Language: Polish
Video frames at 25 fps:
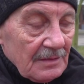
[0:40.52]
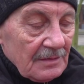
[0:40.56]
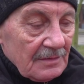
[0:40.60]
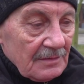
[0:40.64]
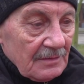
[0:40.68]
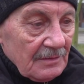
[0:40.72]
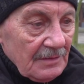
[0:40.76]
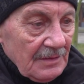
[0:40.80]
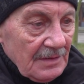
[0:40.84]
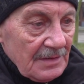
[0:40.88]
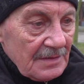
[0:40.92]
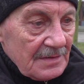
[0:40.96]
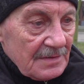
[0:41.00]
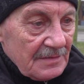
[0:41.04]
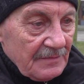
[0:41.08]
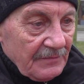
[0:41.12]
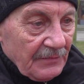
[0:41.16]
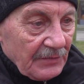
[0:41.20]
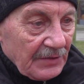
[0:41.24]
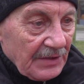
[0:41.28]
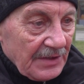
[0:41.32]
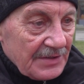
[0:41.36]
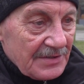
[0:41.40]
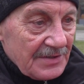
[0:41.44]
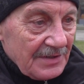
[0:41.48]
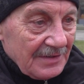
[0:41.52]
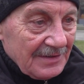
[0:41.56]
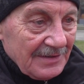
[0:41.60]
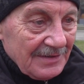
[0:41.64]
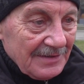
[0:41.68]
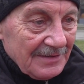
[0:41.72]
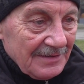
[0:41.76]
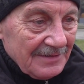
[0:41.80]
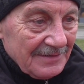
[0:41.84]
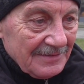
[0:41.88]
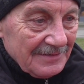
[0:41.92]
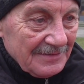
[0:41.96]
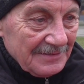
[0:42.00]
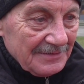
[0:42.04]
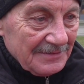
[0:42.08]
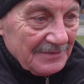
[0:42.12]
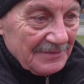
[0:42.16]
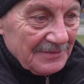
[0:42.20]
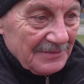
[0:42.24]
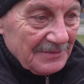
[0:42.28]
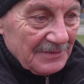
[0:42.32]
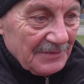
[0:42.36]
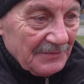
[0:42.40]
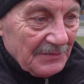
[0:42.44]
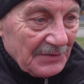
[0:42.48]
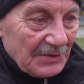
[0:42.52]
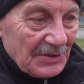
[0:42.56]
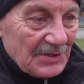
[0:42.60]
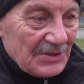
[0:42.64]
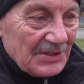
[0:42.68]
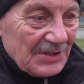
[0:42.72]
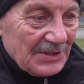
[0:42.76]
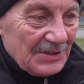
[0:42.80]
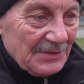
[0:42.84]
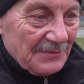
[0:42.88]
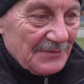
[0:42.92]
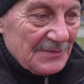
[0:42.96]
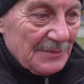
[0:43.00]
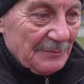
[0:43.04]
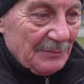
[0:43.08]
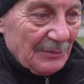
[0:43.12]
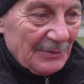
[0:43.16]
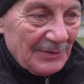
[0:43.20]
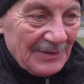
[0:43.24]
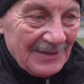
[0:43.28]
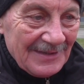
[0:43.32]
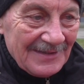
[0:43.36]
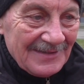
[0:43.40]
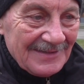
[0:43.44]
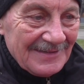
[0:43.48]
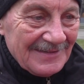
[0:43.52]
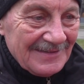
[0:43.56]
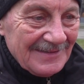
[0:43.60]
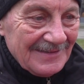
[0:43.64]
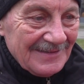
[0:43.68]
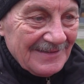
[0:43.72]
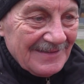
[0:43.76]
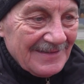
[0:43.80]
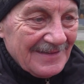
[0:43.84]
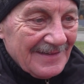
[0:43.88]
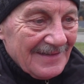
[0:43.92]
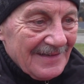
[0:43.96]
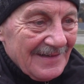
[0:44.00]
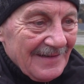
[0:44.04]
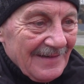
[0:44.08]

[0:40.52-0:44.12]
No jest woreczek, do woreczka się wsypuje i,